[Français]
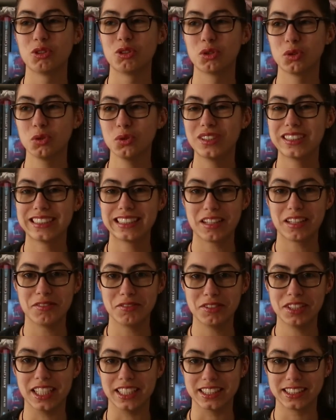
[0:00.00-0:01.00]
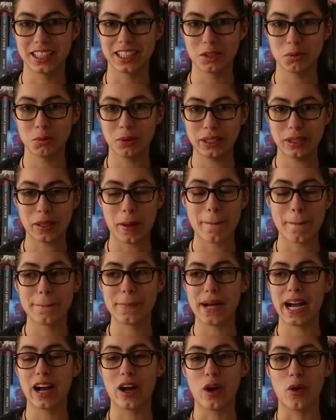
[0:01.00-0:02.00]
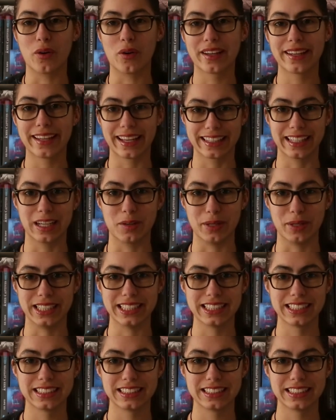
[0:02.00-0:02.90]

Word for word: toute sa vie à Saint-Louis part en cacahuètes.